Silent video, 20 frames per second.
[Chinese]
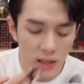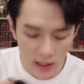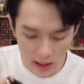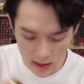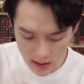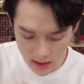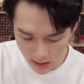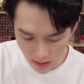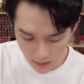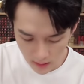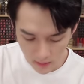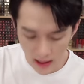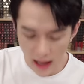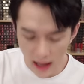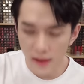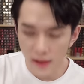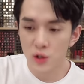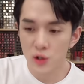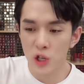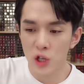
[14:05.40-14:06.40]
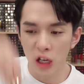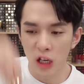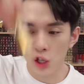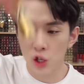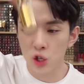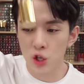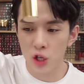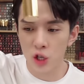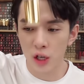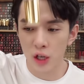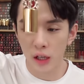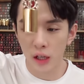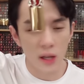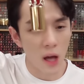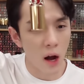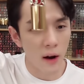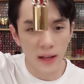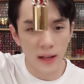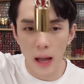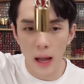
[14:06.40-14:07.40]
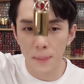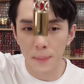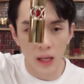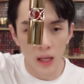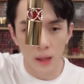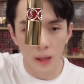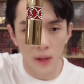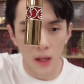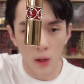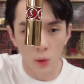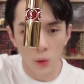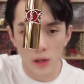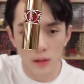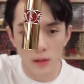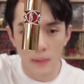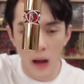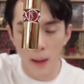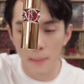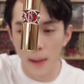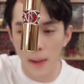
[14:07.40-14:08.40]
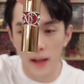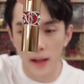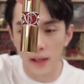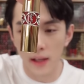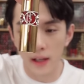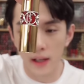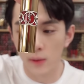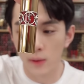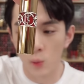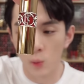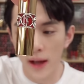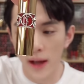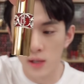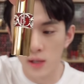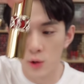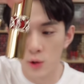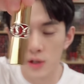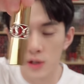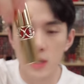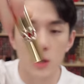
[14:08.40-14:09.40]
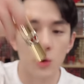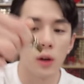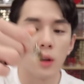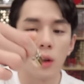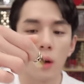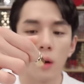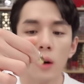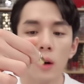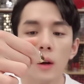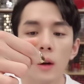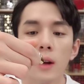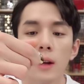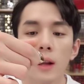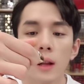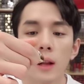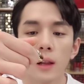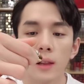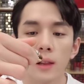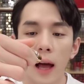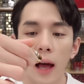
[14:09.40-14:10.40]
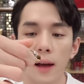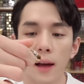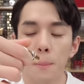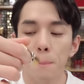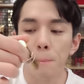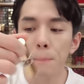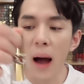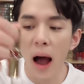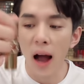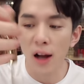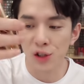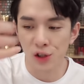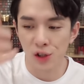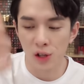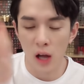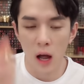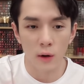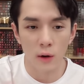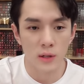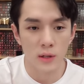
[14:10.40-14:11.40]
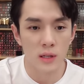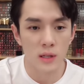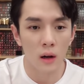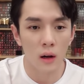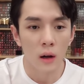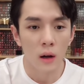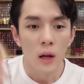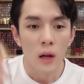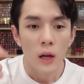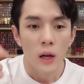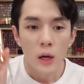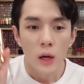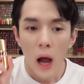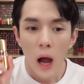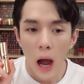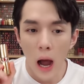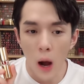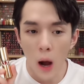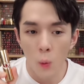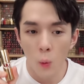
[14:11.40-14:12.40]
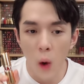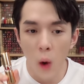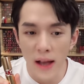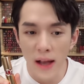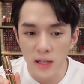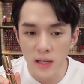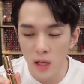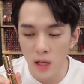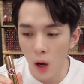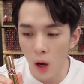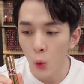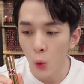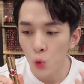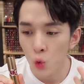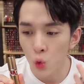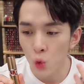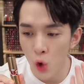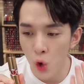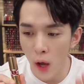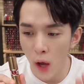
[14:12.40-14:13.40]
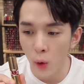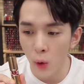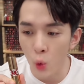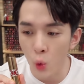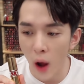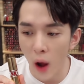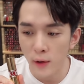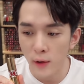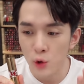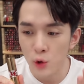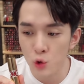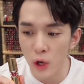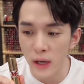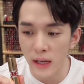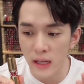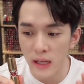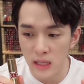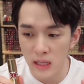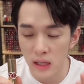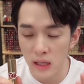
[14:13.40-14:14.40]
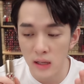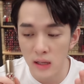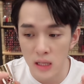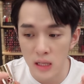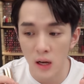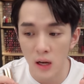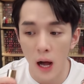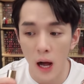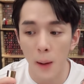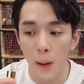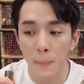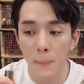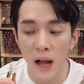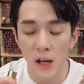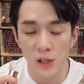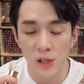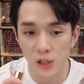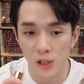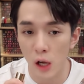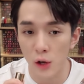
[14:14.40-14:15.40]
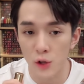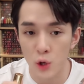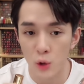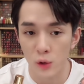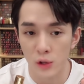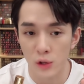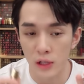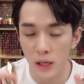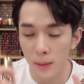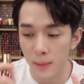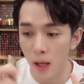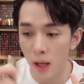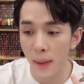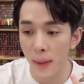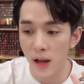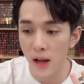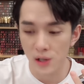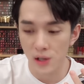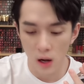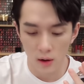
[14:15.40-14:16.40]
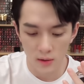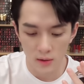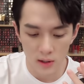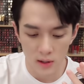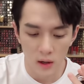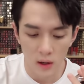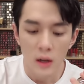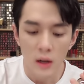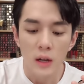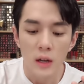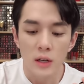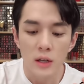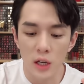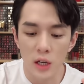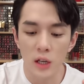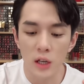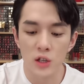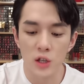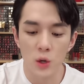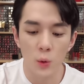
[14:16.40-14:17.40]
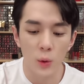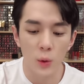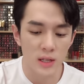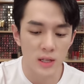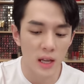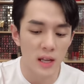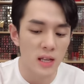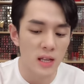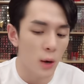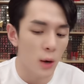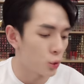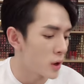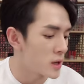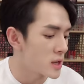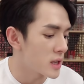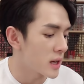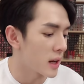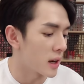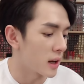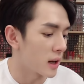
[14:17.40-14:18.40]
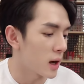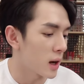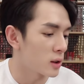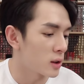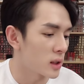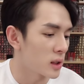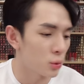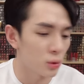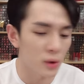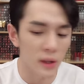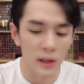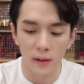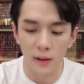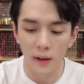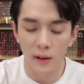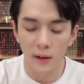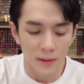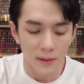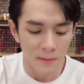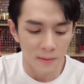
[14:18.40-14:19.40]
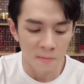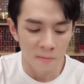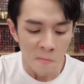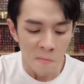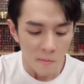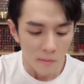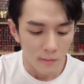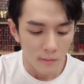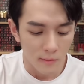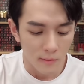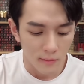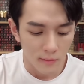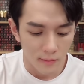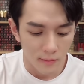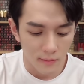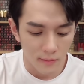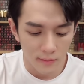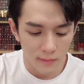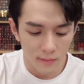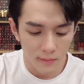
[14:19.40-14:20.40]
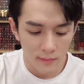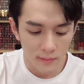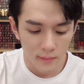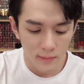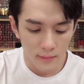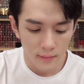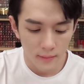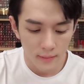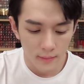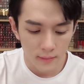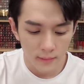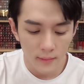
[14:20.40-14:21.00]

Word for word: 番茄色。来，这一支一定要跟它比一比，为什么阿玛尼跟 Y S L 就死对头？来，八十号色 ，Y S L 原管最新色号八十到九十里面的八十号色，这一支我今天下午推荐给了高德地图的一个人，真的吗？嗯，真的。